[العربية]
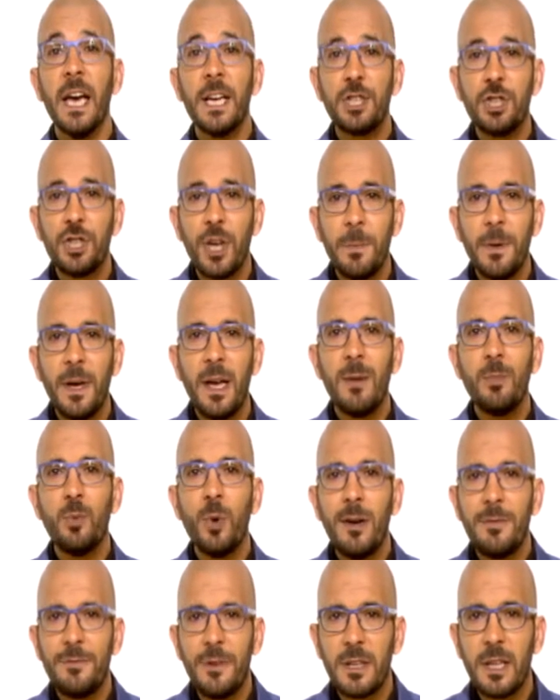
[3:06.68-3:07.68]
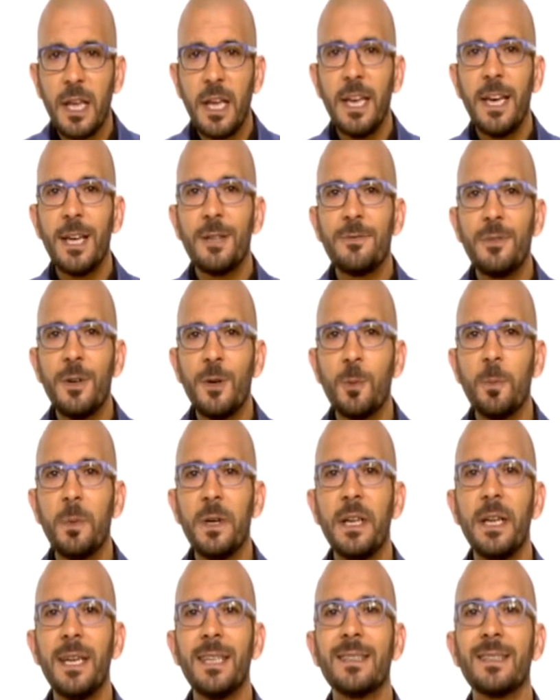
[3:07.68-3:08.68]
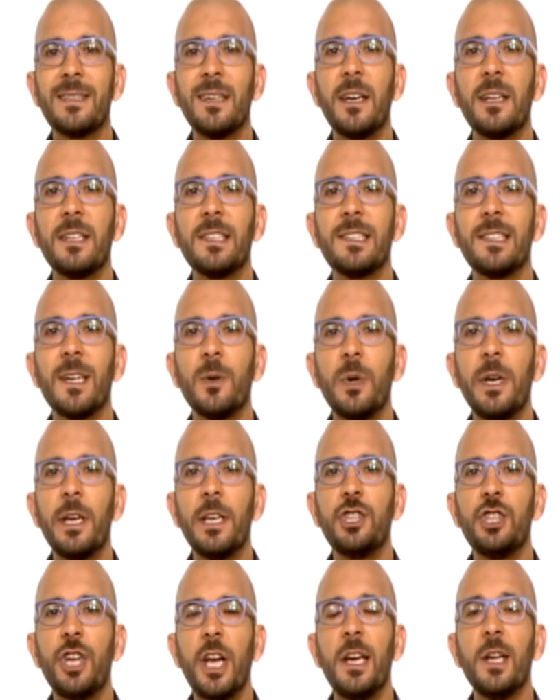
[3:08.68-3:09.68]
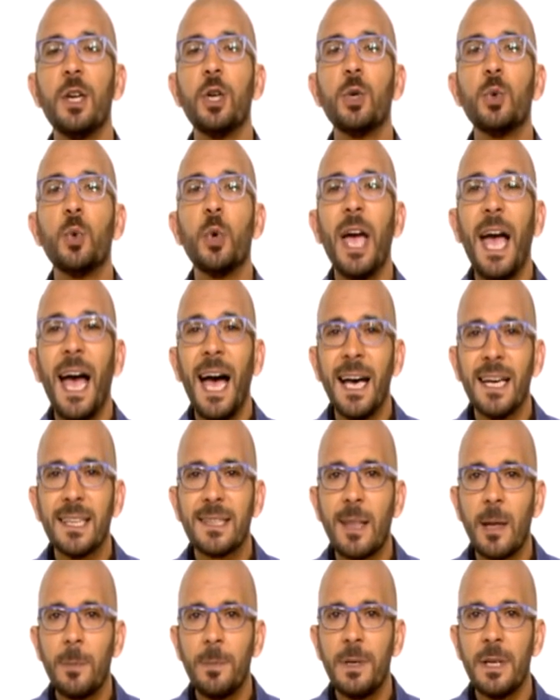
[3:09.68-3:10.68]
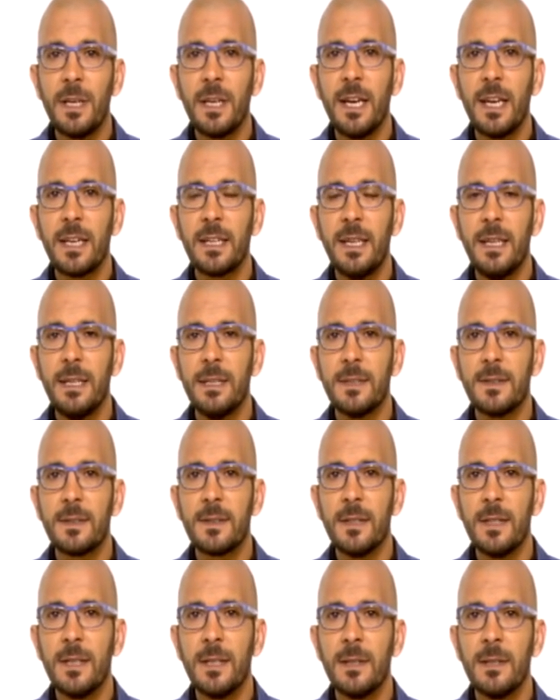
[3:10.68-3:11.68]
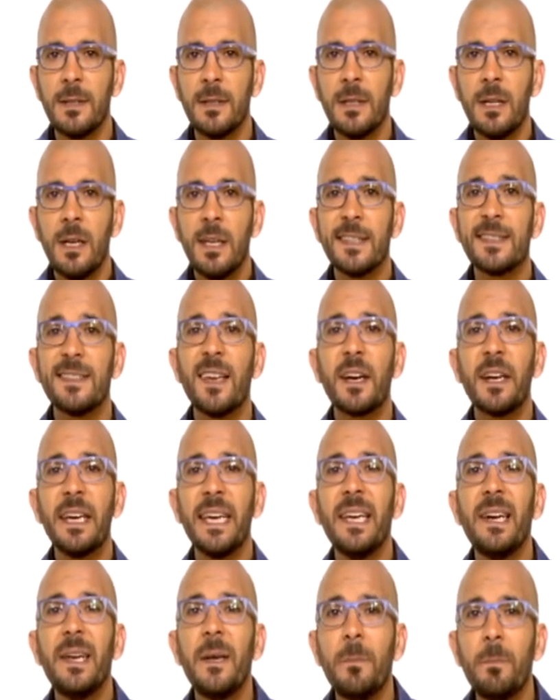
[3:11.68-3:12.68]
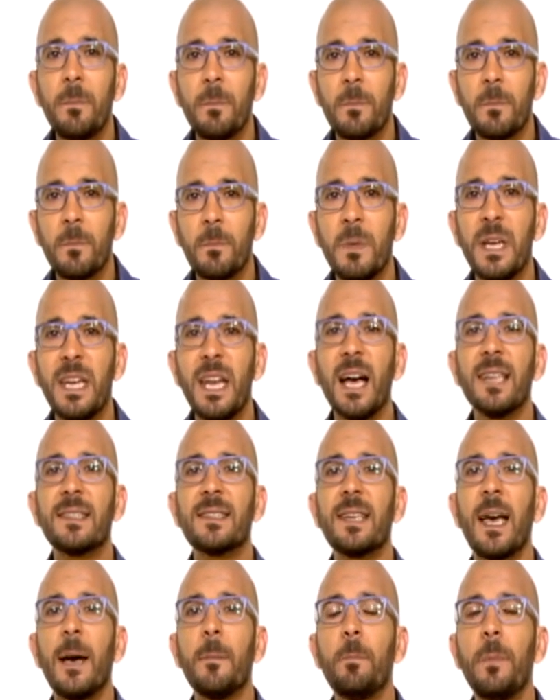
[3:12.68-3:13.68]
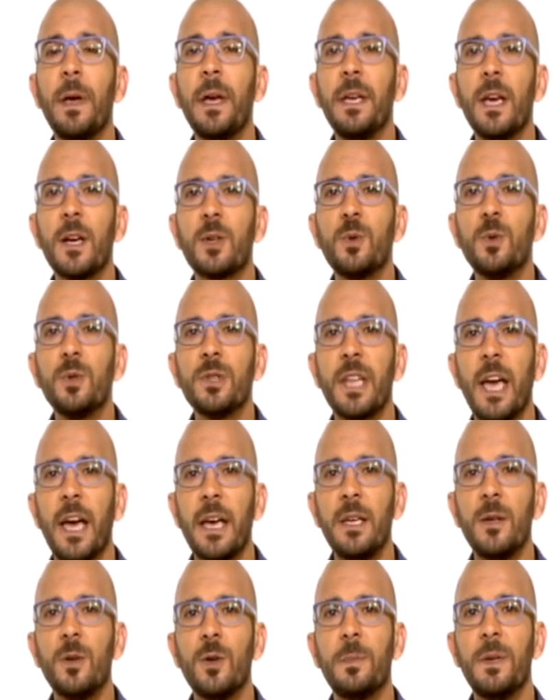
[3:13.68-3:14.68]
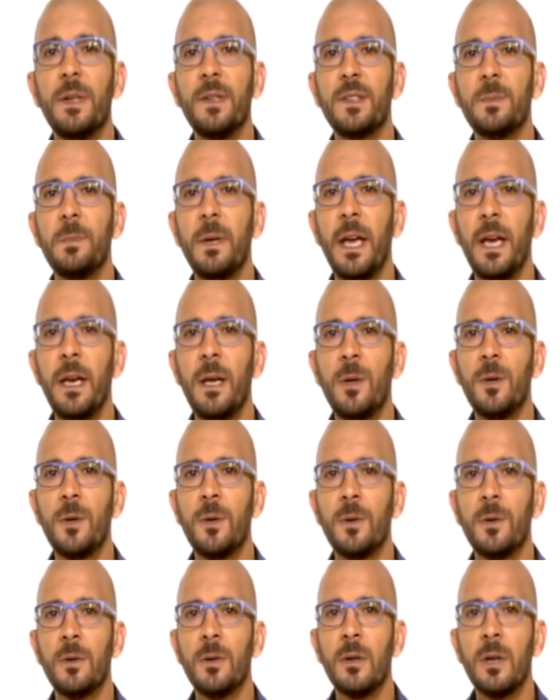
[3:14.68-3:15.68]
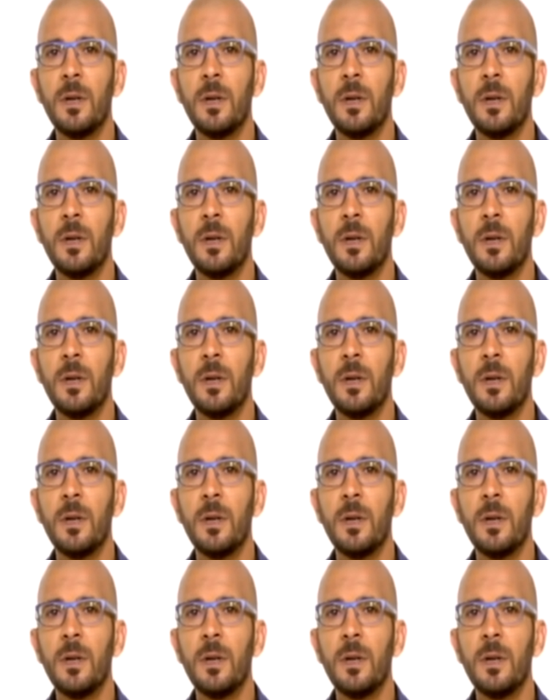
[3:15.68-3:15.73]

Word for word: الشباب والفتيات في لبنان صار الزواج يلي هو حق طبيعي لكل إنسان صار حلم من أصعب ما يكون تحقيقه بالنسبة لإلهم